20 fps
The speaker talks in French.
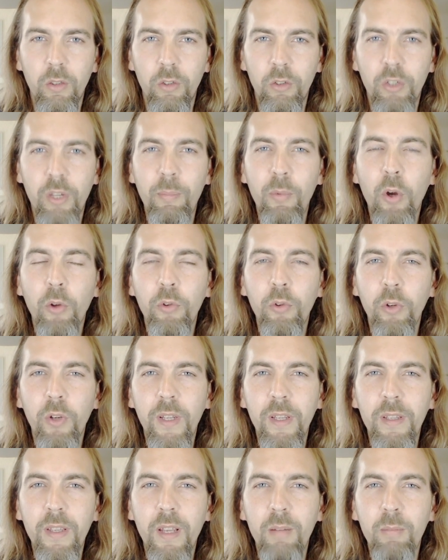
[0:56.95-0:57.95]

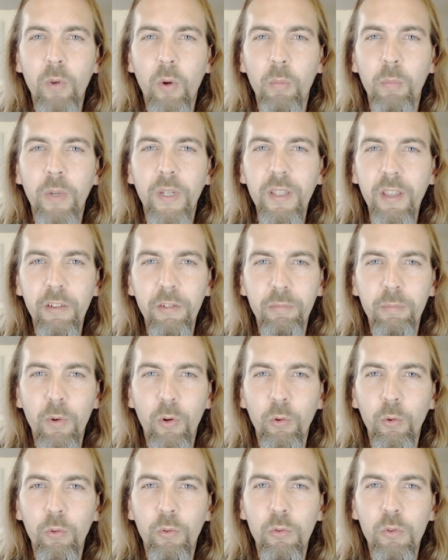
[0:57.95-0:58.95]
J'aborderai également
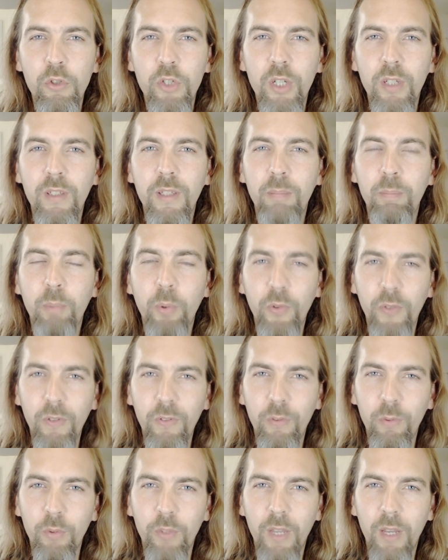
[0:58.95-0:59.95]
brièvement le sujet des
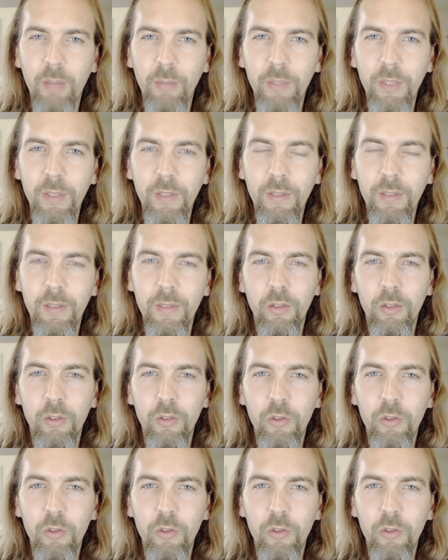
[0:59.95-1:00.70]
possessions karmiques.